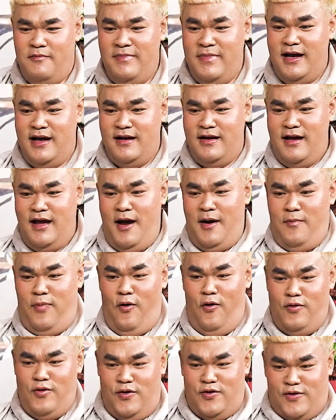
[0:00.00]
มึงพุ
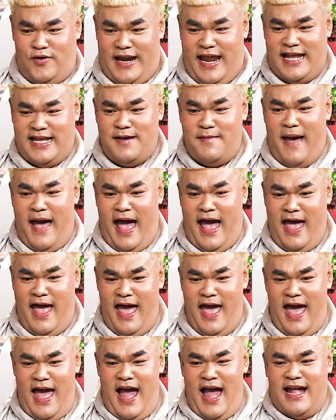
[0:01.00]
งอยู่ตรงนี้ใช่ป่ะ
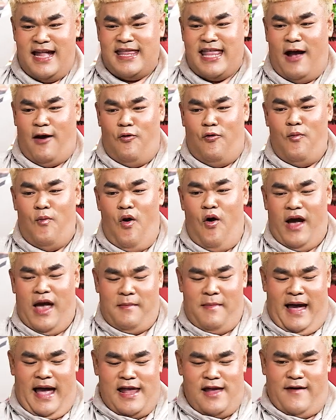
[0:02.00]
แต่อุโมงค์
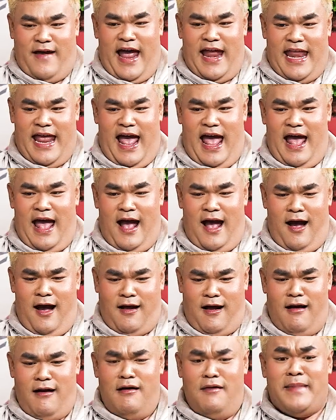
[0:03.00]
MRI อยู่แค่เนี้ย
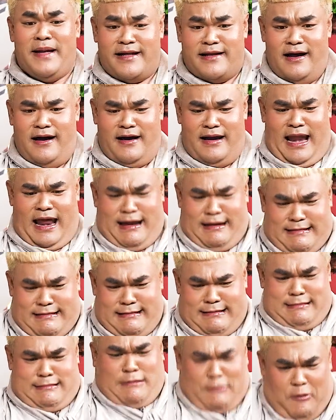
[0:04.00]
ก็คือมันเกินอ่ะ
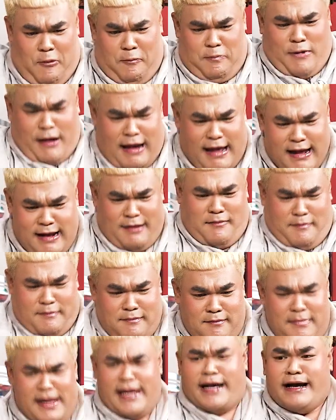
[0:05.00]
อุบเท่าไหร่ก็
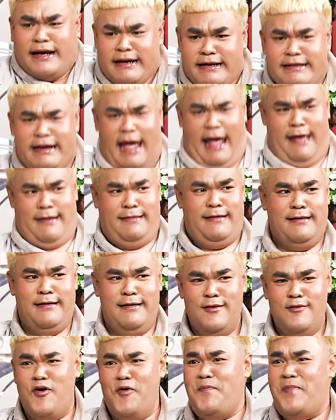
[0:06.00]
ไม่ขึ้นอ่ะ
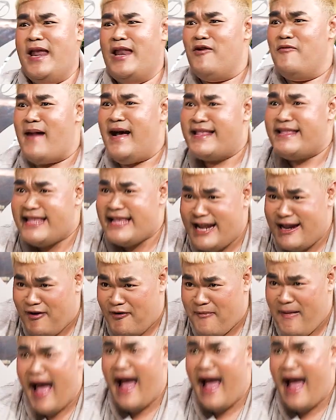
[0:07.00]
กูเปลี่ยนโรงพยาบาล4โรงพยา